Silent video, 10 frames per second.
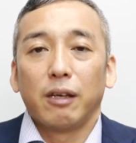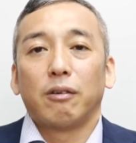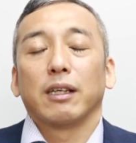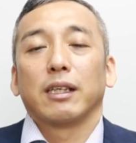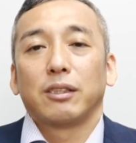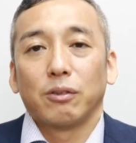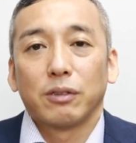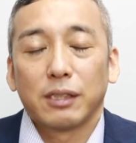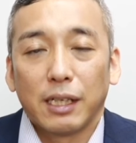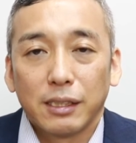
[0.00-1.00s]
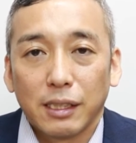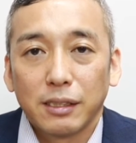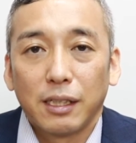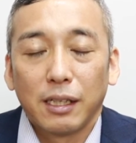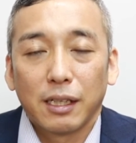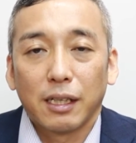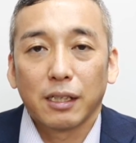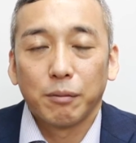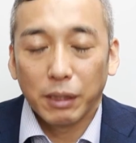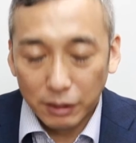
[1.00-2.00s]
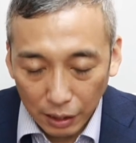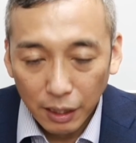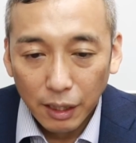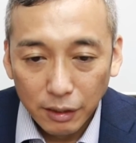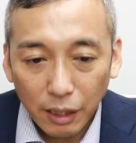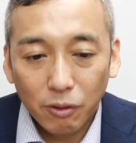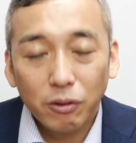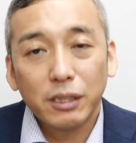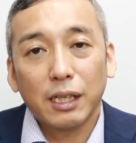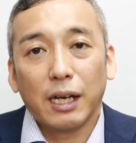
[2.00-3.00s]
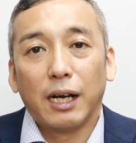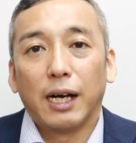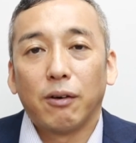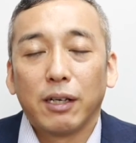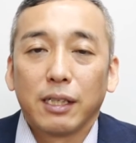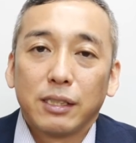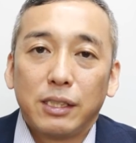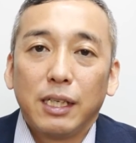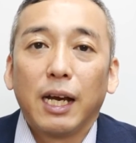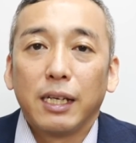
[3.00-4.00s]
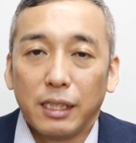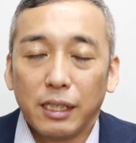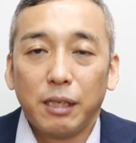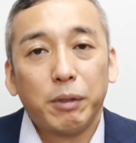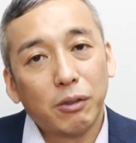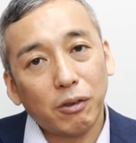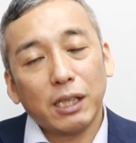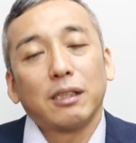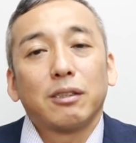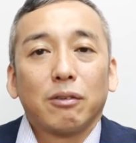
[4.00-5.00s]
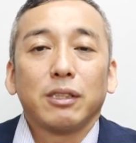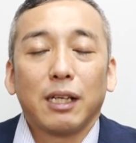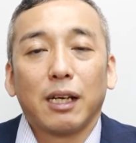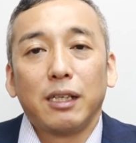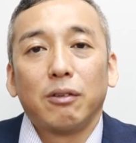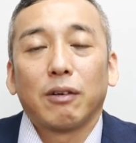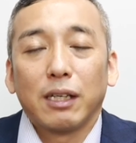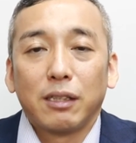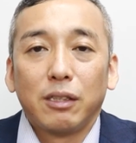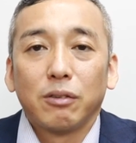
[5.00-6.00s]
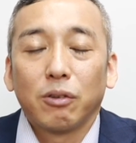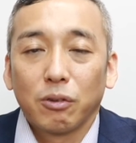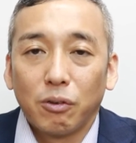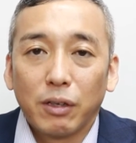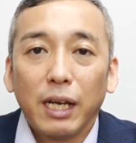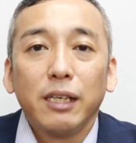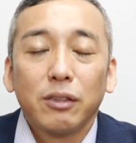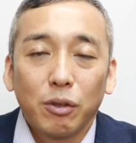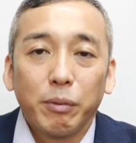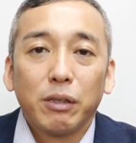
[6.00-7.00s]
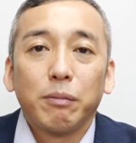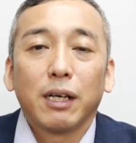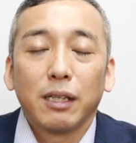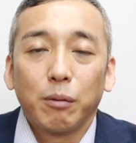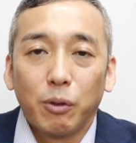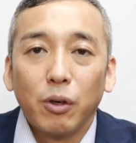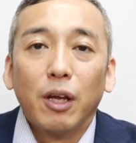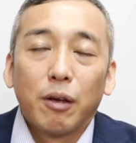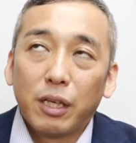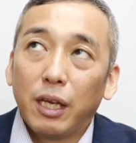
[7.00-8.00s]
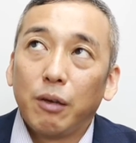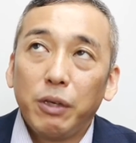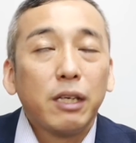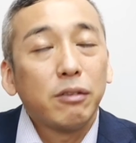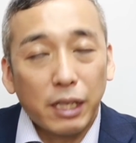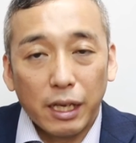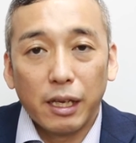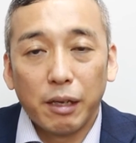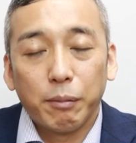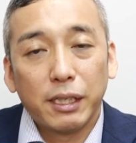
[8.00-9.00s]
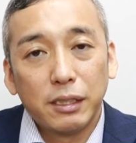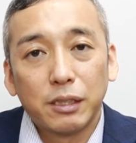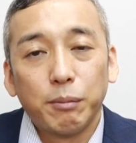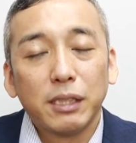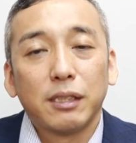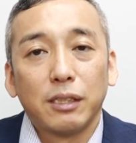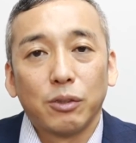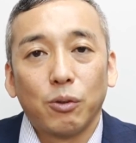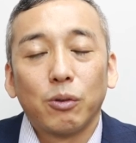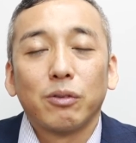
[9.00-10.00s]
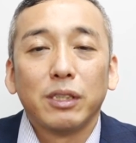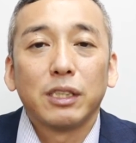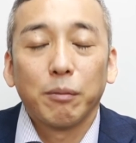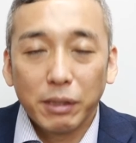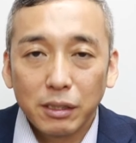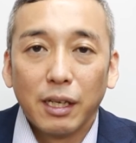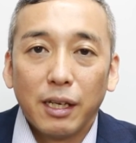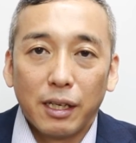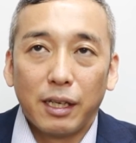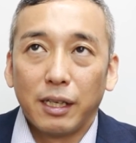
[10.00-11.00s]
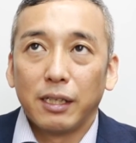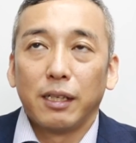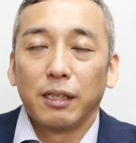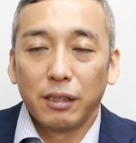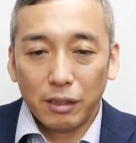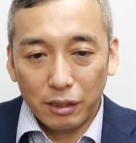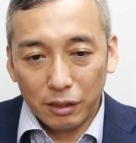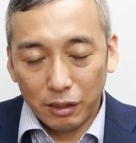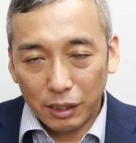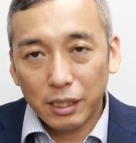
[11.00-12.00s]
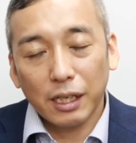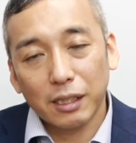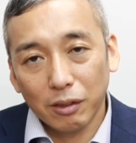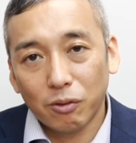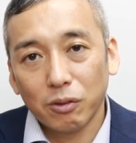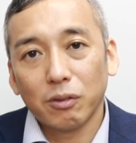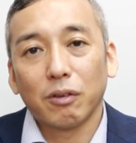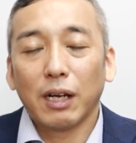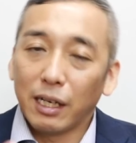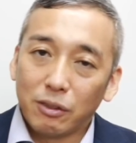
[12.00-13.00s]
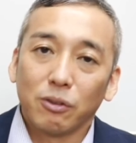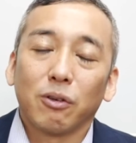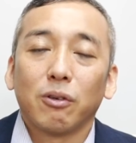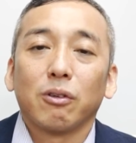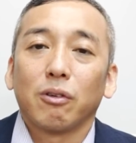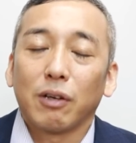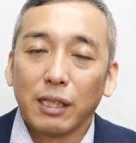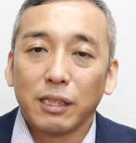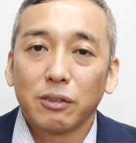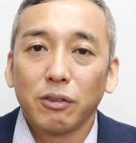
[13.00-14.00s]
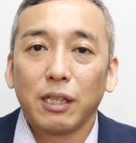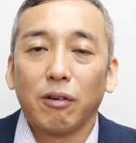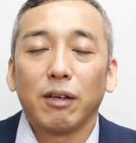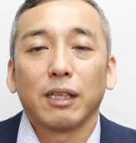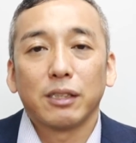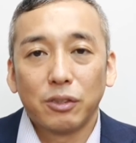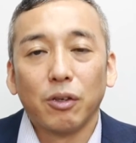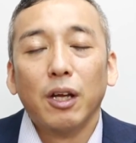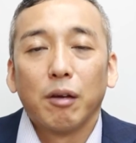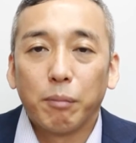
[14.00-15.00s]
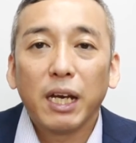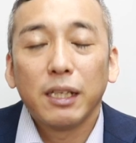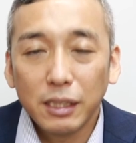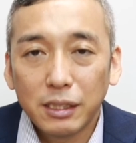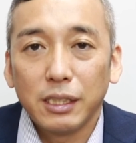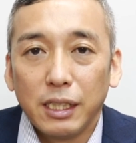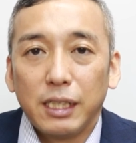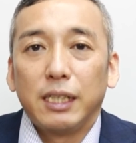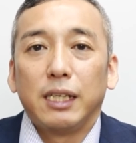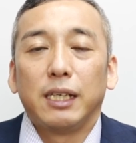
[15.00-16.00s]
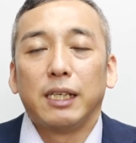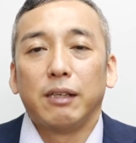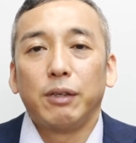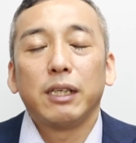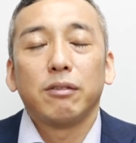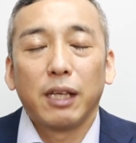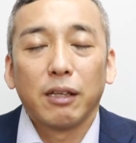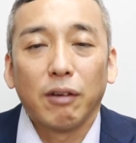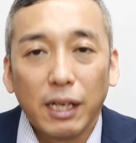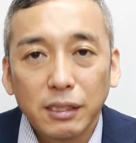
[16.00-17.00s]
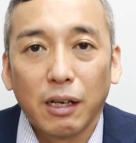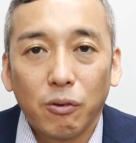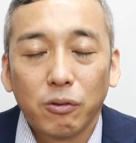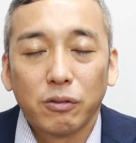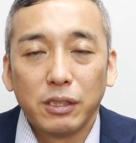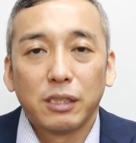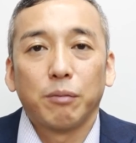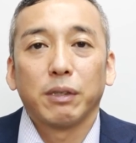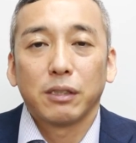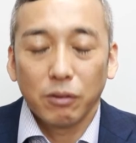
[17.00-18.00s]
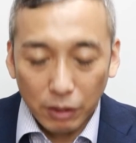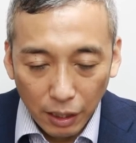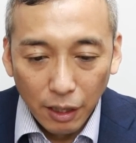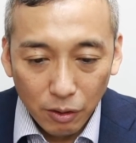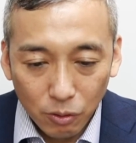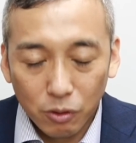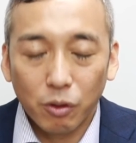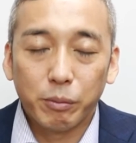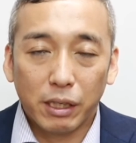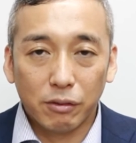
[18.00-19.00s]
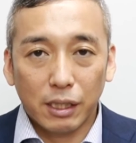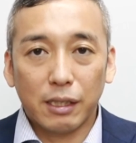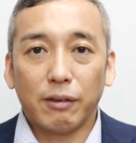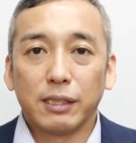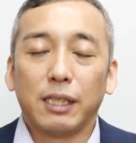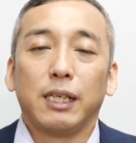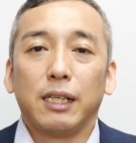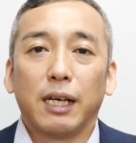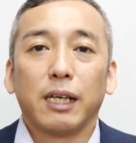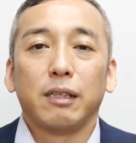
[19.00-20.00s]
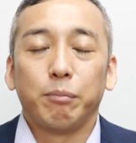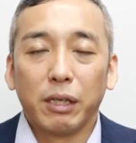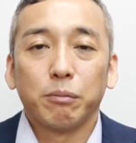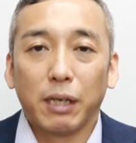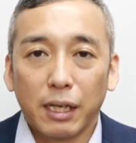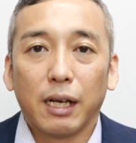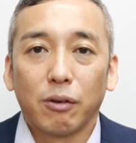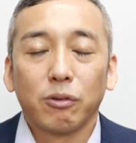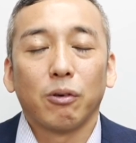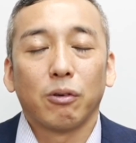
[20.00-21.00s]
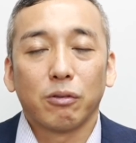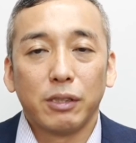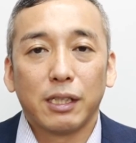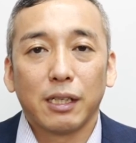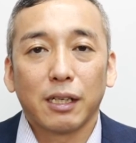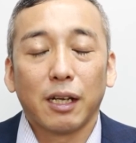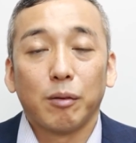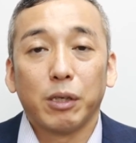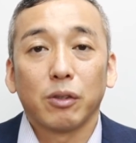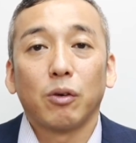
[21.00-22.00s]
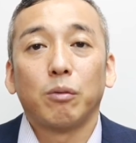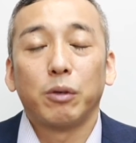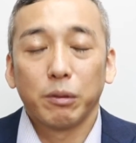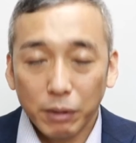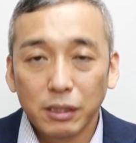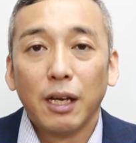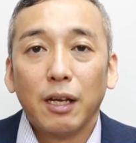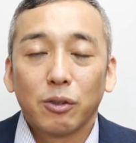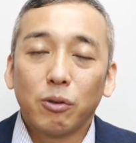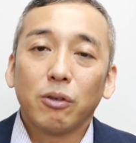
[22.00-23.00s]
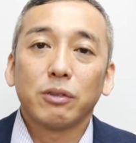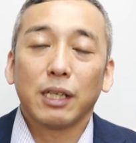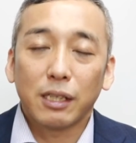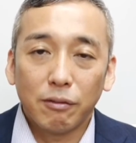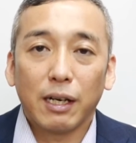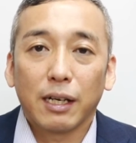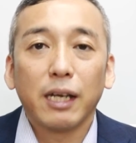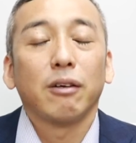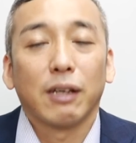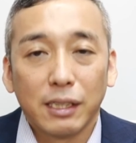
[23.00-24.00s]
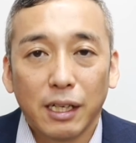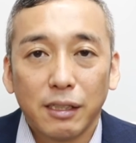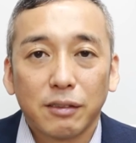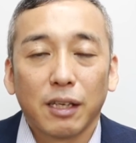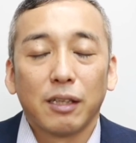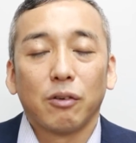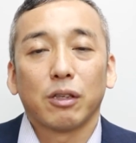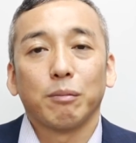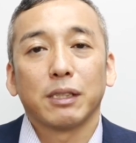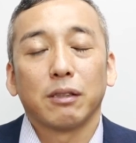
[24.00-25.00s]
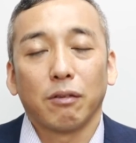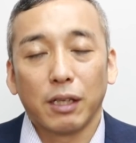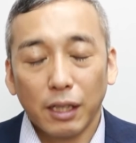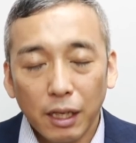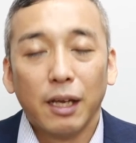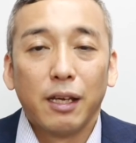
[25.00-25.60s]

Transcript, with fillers: お話をお伝えさせていただきましたでこういったお話以外に日々どうやって過ごしたらいいのかっていうことを LINE とメルマガでも、えウィークで毎日メッセージをお送りしてます、え生き方のこととか波動のこととかねそういったお話を毎日ウィークデーの朝お送りしてますのでご興味ある方は是非 LINE メルマがご登録いただければと思います登録先は概要欄に貼り付けておきますのでね